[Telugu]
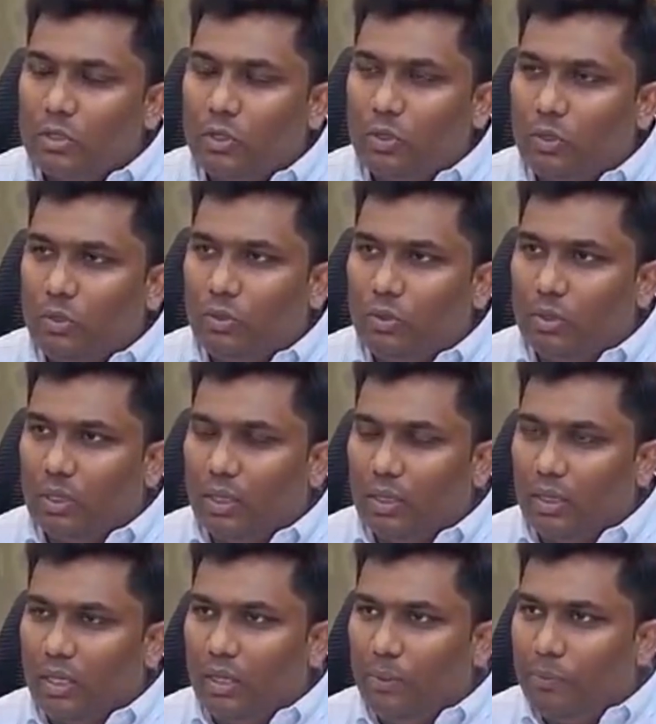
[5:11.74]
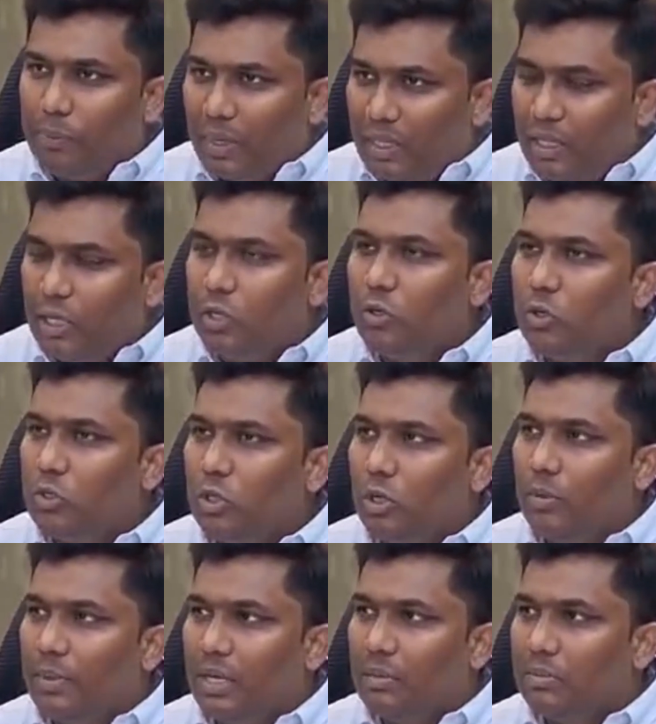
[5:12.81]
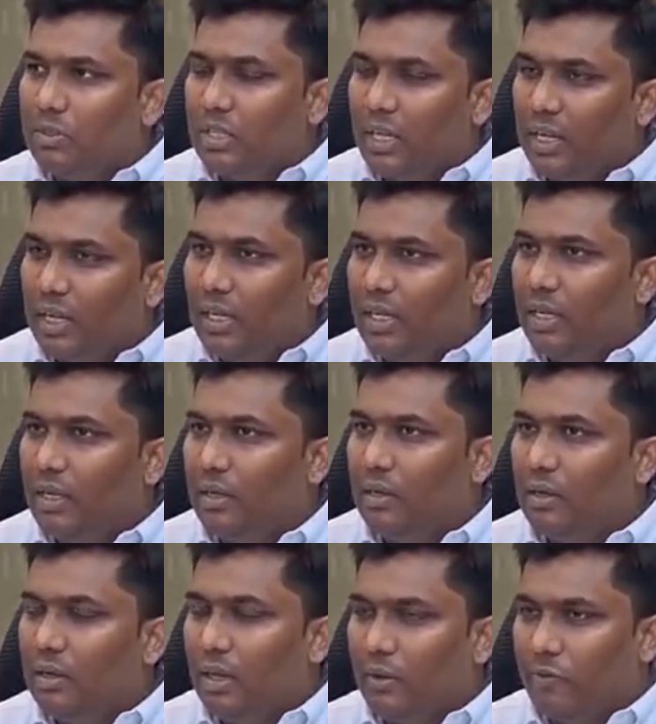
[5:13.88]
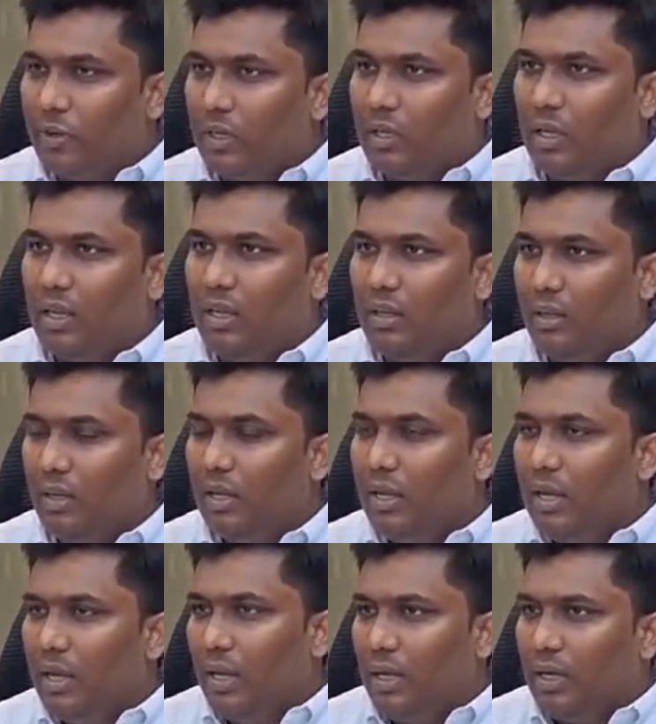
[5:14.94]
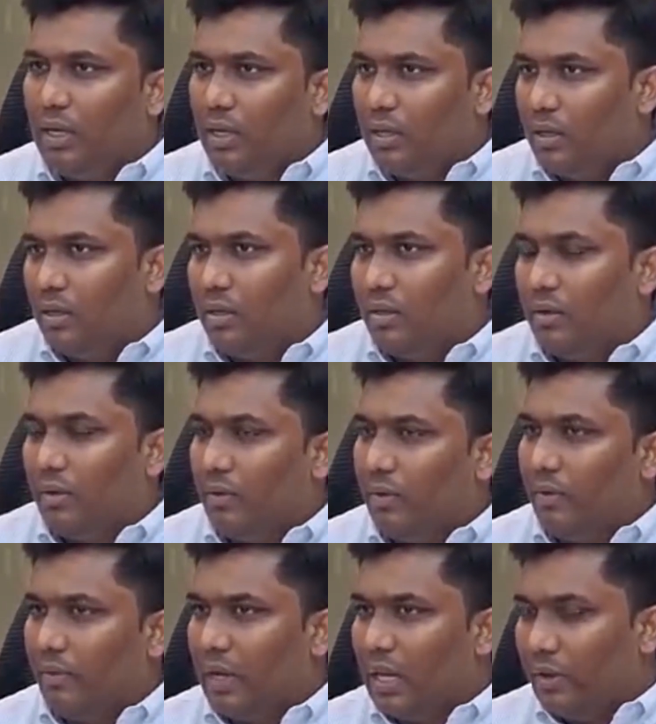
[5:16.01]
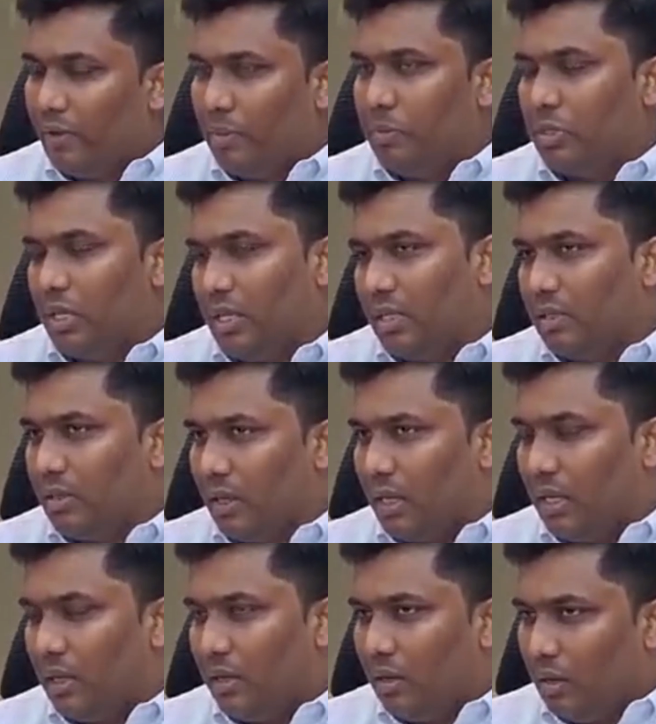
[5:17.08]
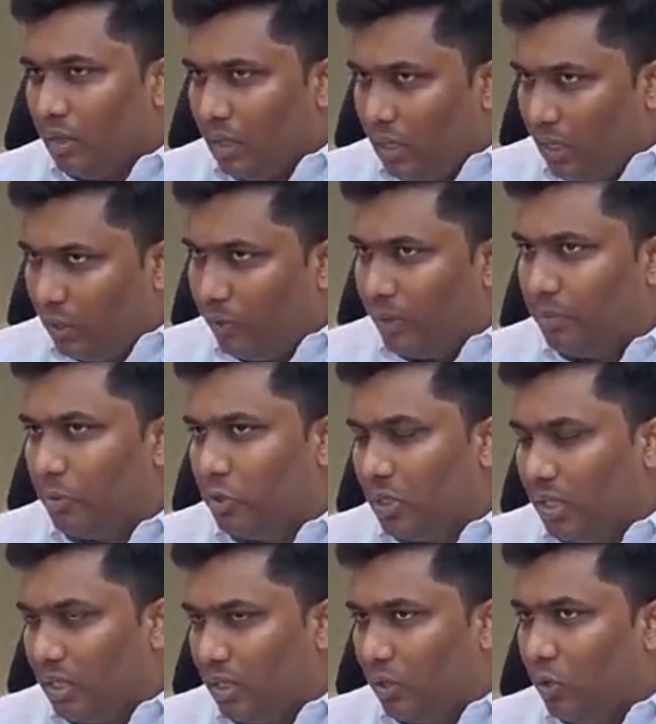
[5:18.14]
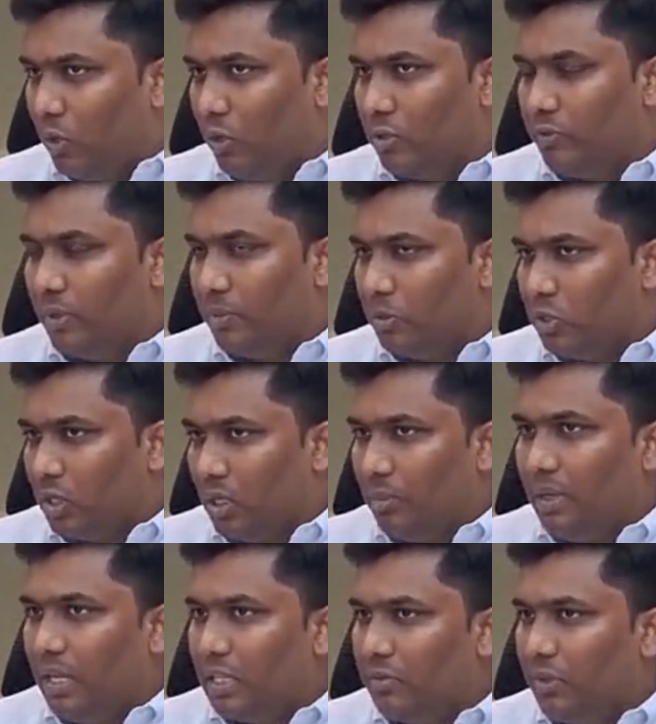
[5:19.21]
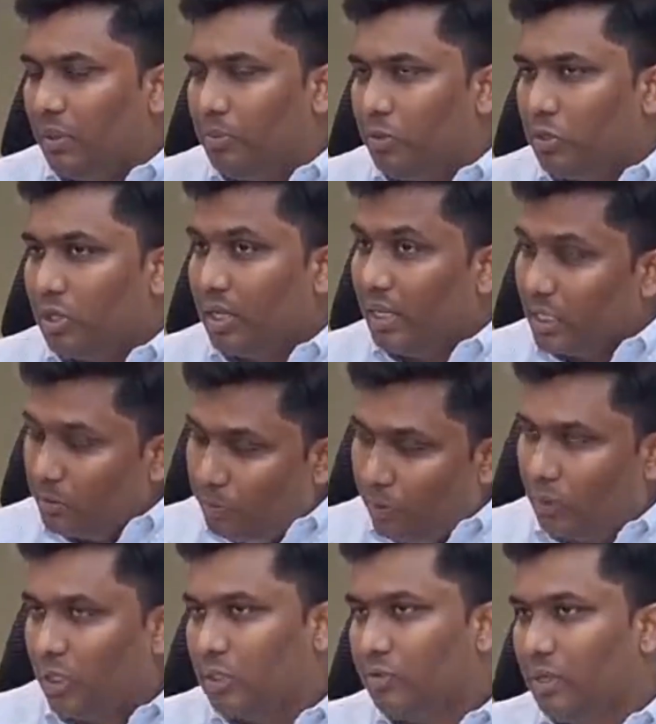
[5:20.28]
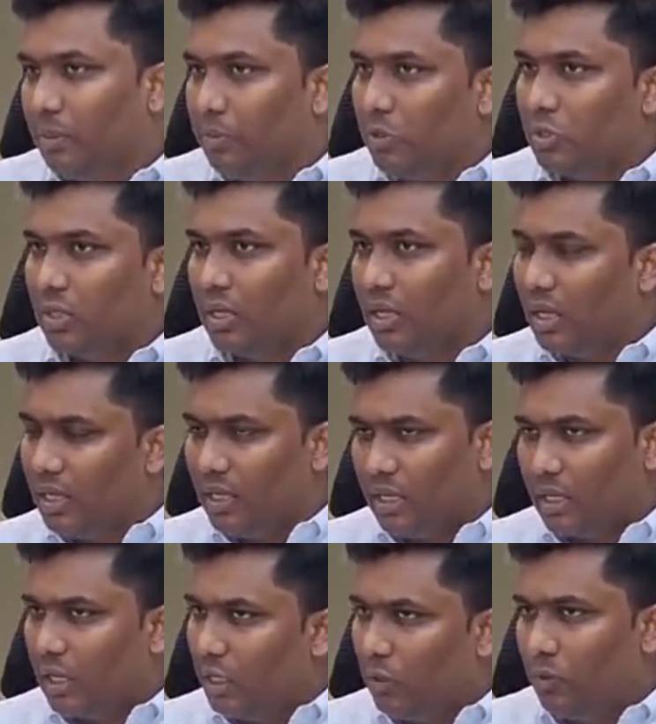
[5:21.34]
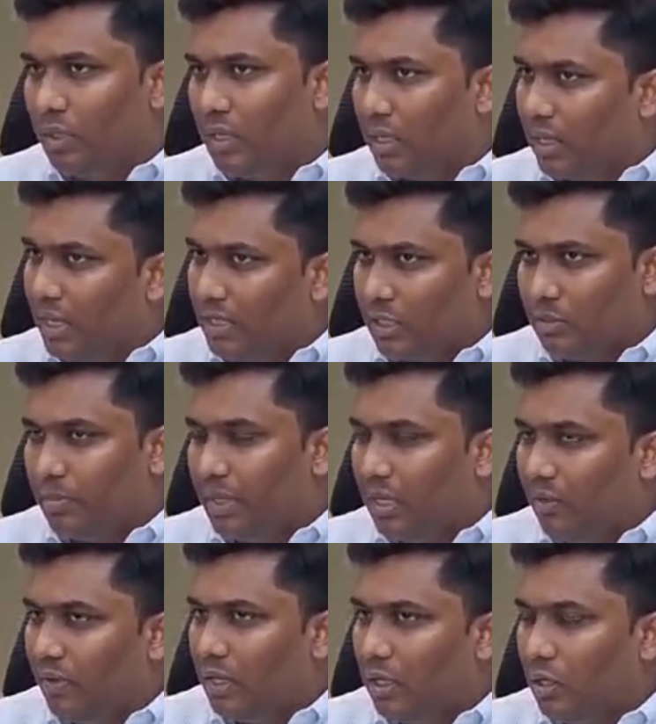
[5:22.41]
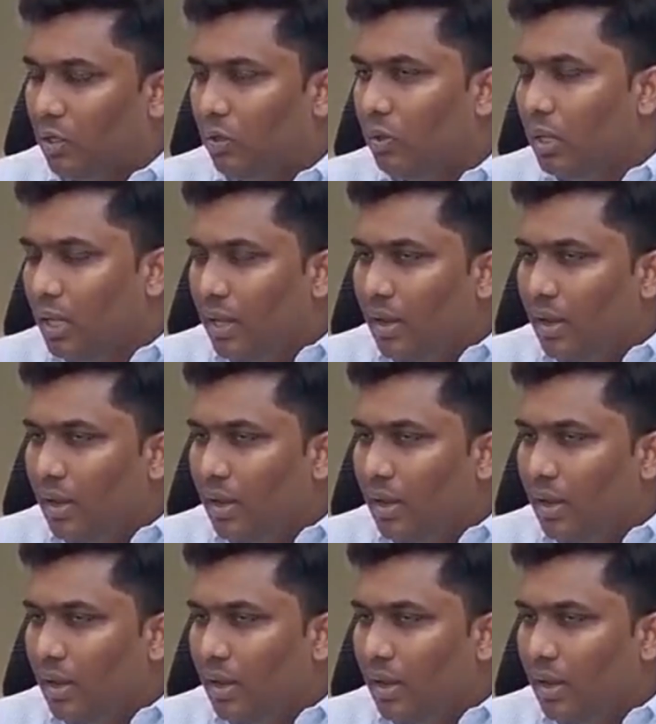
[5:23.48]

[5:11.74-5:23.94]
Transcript: సో ఈ పదిహేను రోజుల్లో మనం చేయగలిగిన ఎఫర్ట్కి నిన్న వాళ్ళ వైపు నుంచి అంటే అంటే అటువైపు నుంచి అంటే గోడౌన్స్ వైపు నుంచి కానీ మిల్లర్స్ వైపు నుంచి కానీ ఎక్స్పోర్టర్స్ వైపు నుంచి కానీ అన్ని రకాలు ఉన్నారు ఆ కేసెస్ పెట్టిన వాళ్ళలో